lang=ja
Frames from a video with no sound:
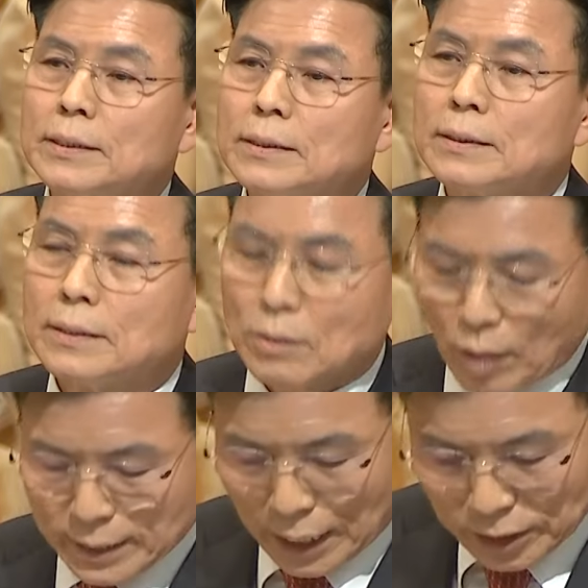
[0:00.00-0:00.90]
毎
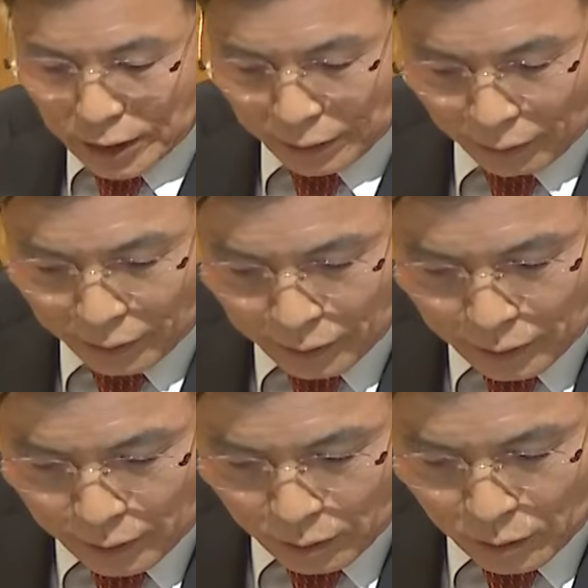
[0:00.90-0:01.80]
朝お父様
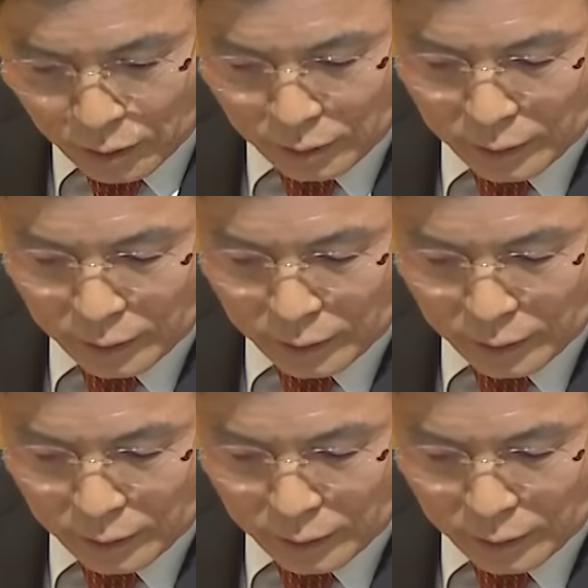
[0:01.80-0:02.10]
が